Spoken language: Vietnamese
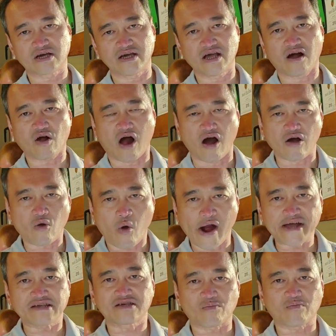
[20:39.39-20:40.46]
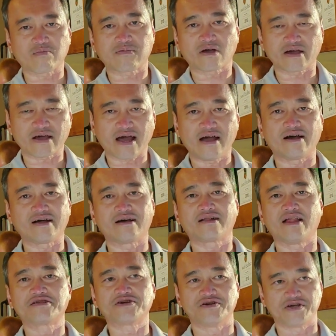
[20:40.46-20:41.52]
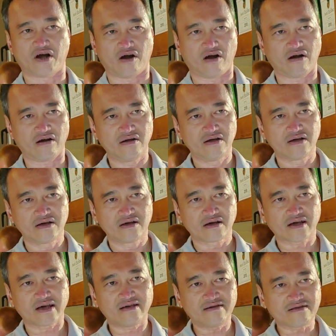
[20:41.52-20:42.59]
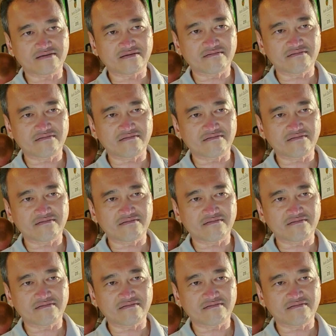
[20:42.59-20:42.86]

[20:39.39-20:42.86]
khi họ khoác trong cái uh, lên người họ cái